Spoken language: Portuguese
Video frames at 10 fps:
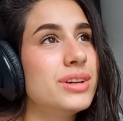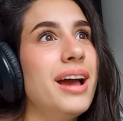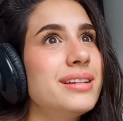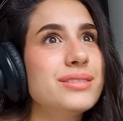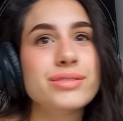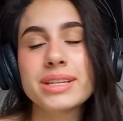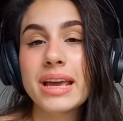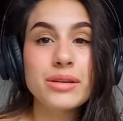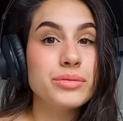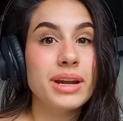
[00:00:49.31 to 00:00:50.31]
Ah, e se você
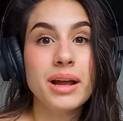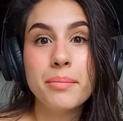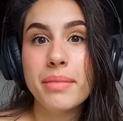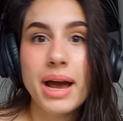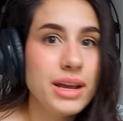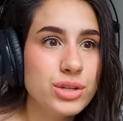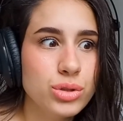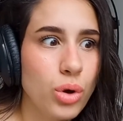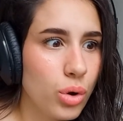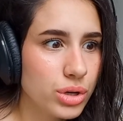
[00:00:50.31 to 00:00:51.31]
quer que eu traga mais
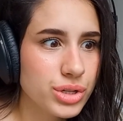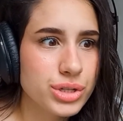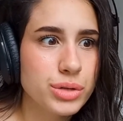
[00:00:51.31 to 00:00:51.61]
lojas,